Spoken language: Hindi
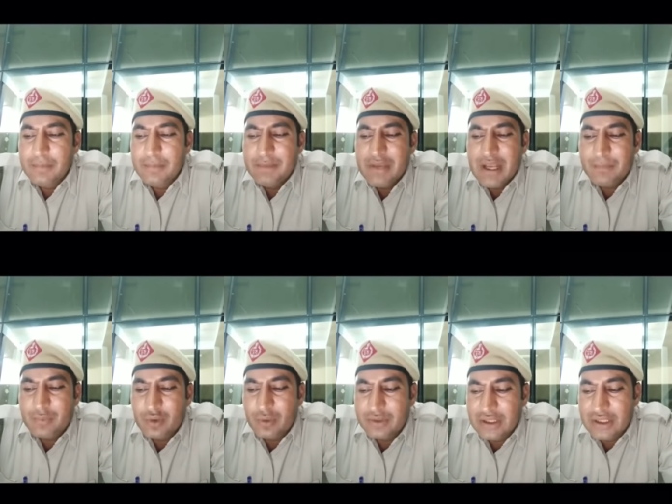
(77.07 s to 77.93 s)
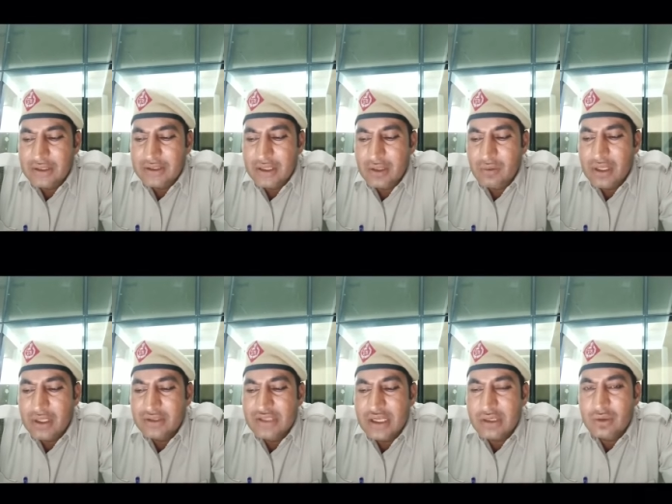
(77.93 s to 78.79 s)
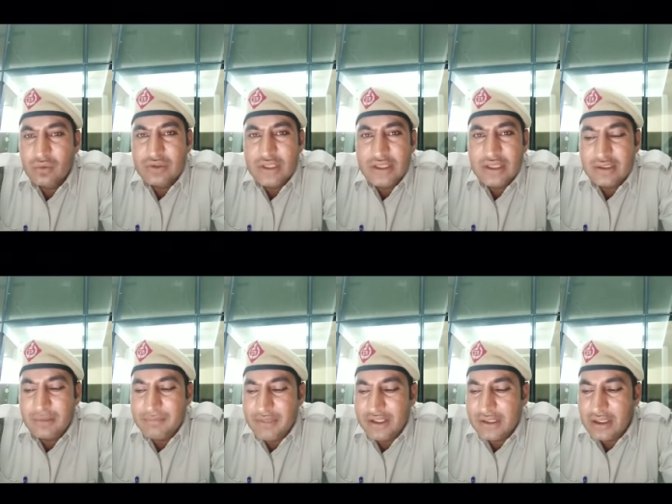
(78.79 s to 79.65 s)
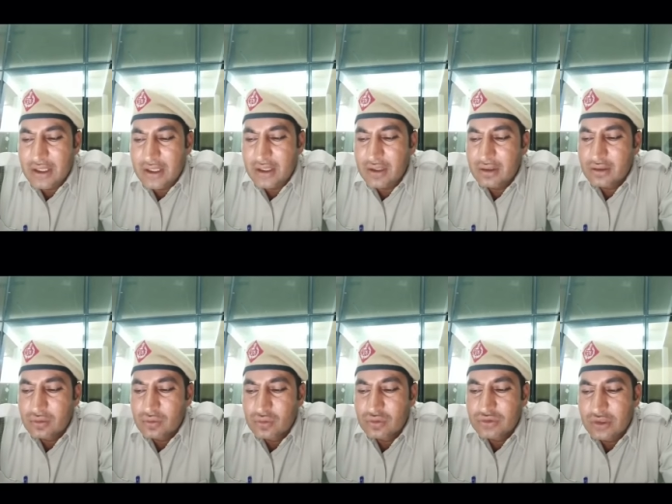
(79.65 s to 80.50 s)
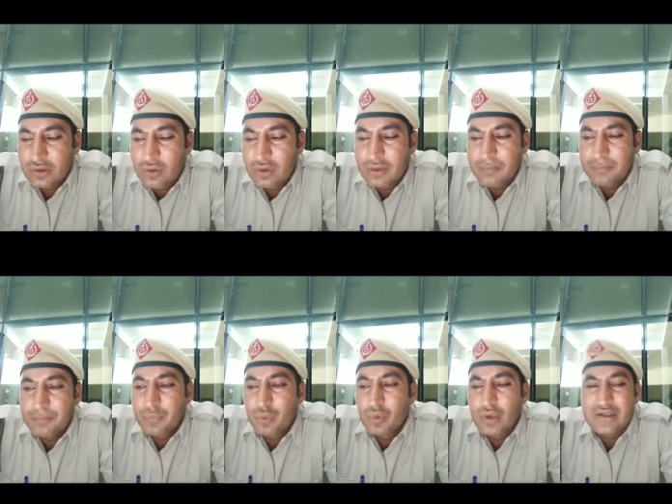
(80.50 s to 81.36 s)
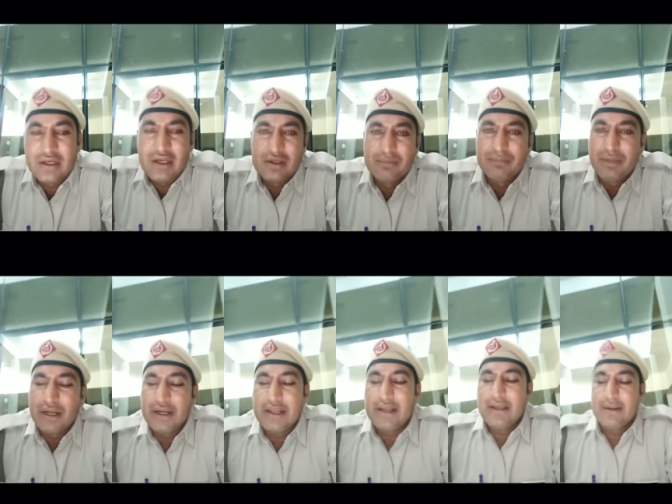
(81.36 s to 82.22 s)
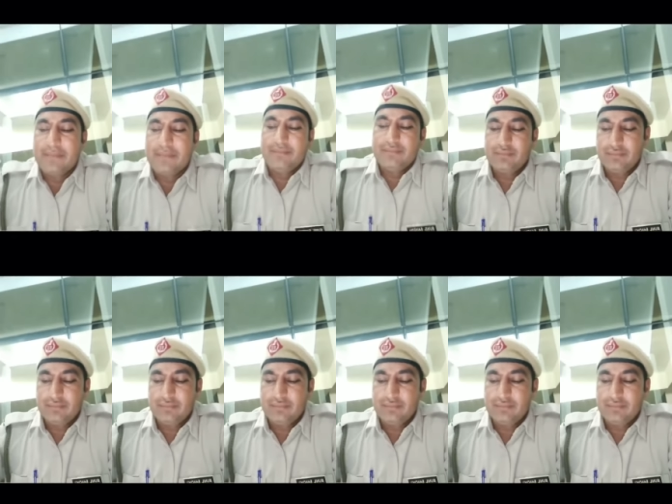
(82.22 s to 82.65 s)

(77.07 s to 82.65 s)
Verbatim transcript: अभी मैं आपको बताना चाहूँगा जागरूकता की कमी के कारण कुछ लोग पूरा चलान भर रहे हैं